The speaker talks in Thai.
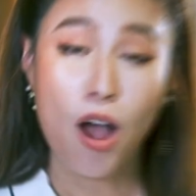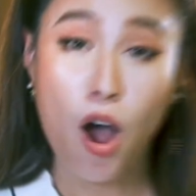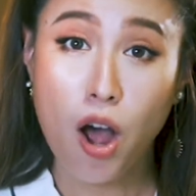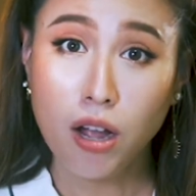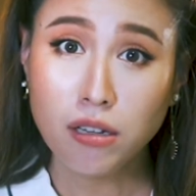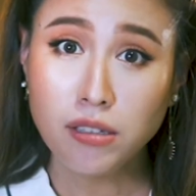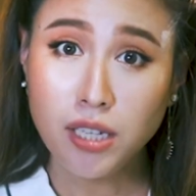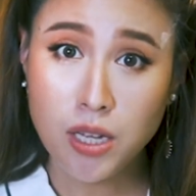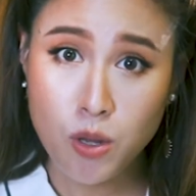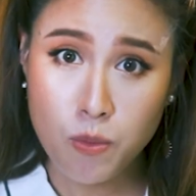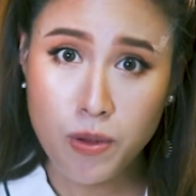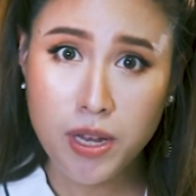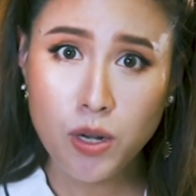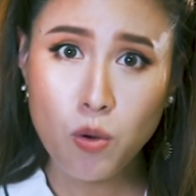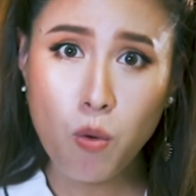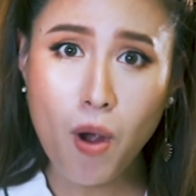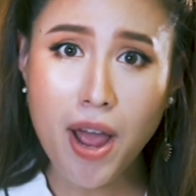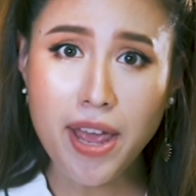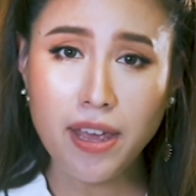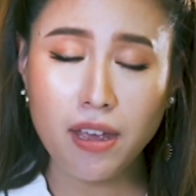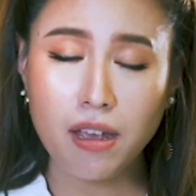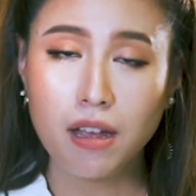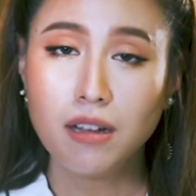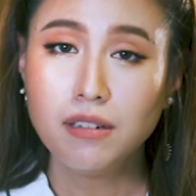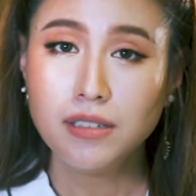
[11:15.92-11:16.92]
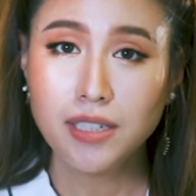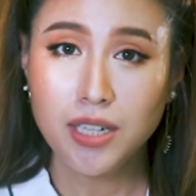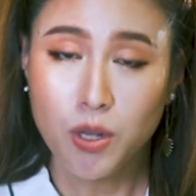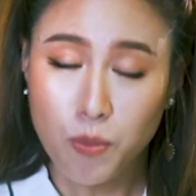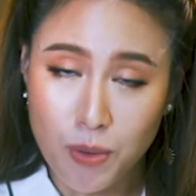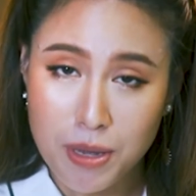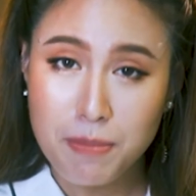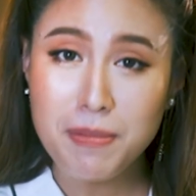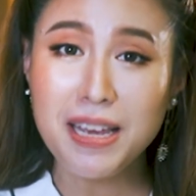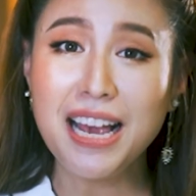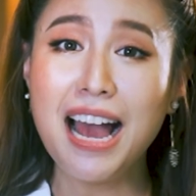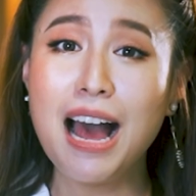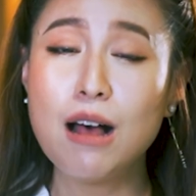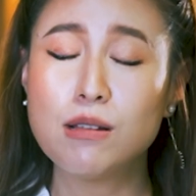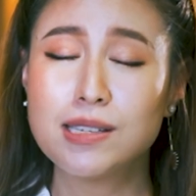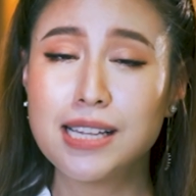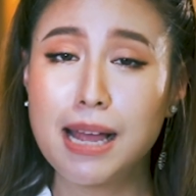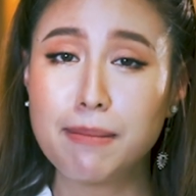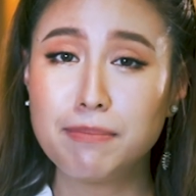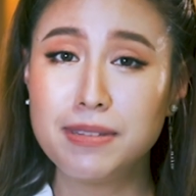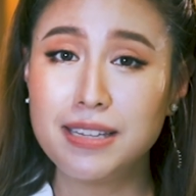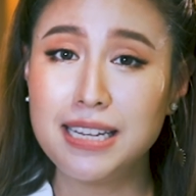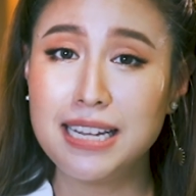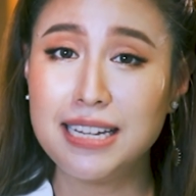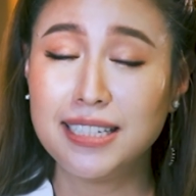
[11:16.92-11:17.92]
อ๋อทีวีด้วยทีวีมีข่าว
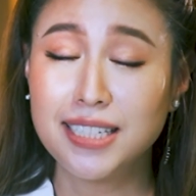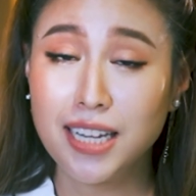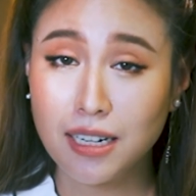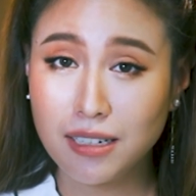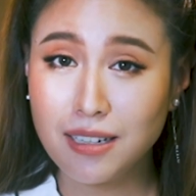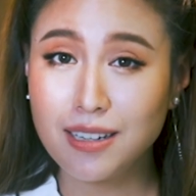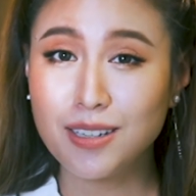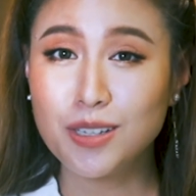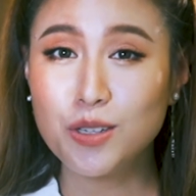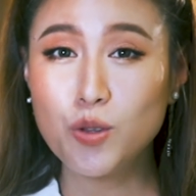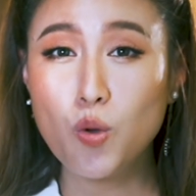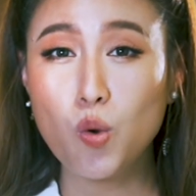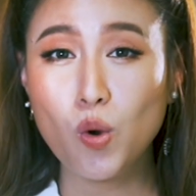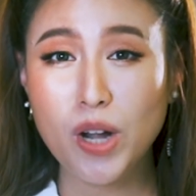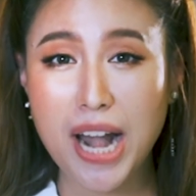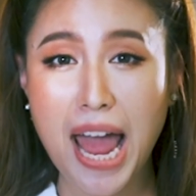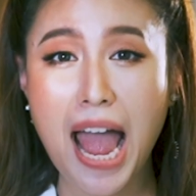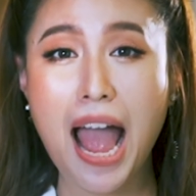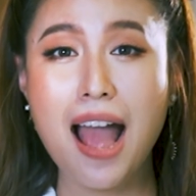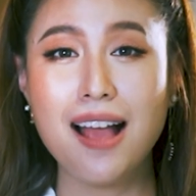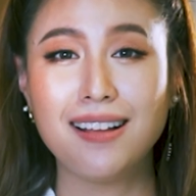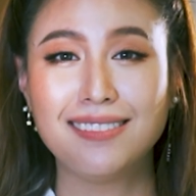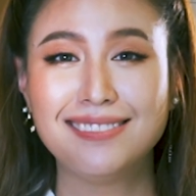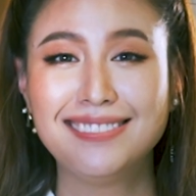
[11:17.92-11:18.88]
3สีจันทร์ถึงศุกร์นะ